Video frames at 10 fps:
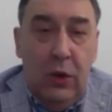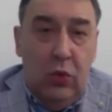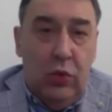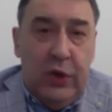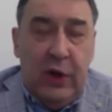
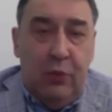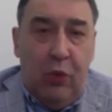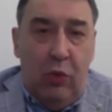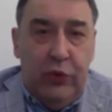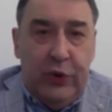Ну вот
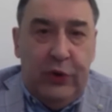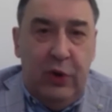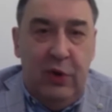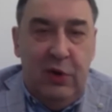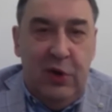газопровод это
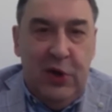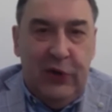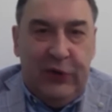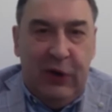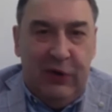не, не
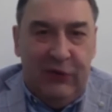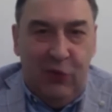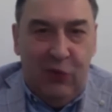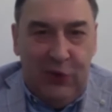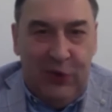детский
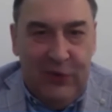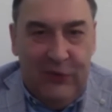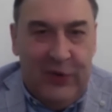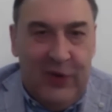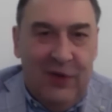конструктор, где
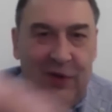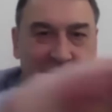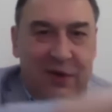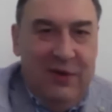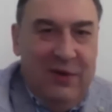взял и,
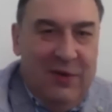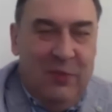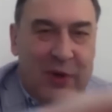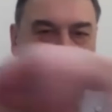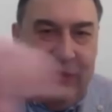и
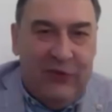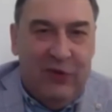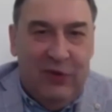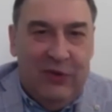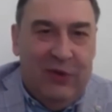
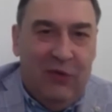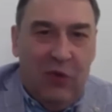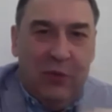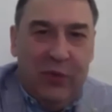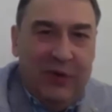переложил из
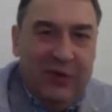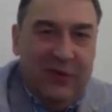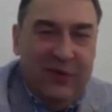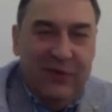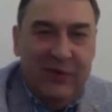Европы
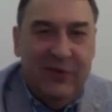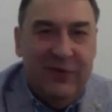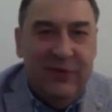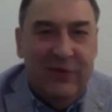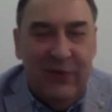
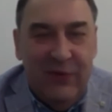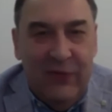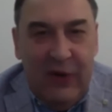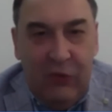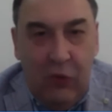
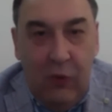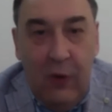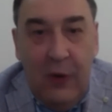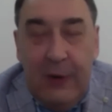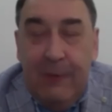в Азию.
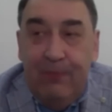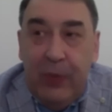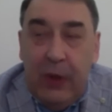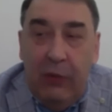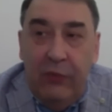
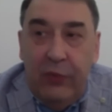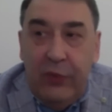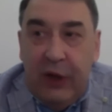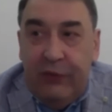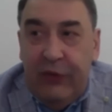Там,
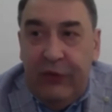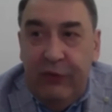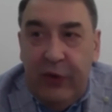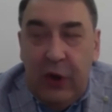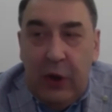
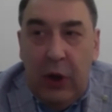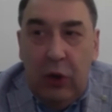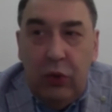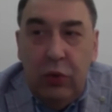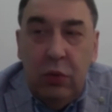соответственно,
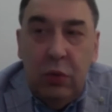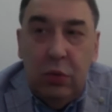возникают э,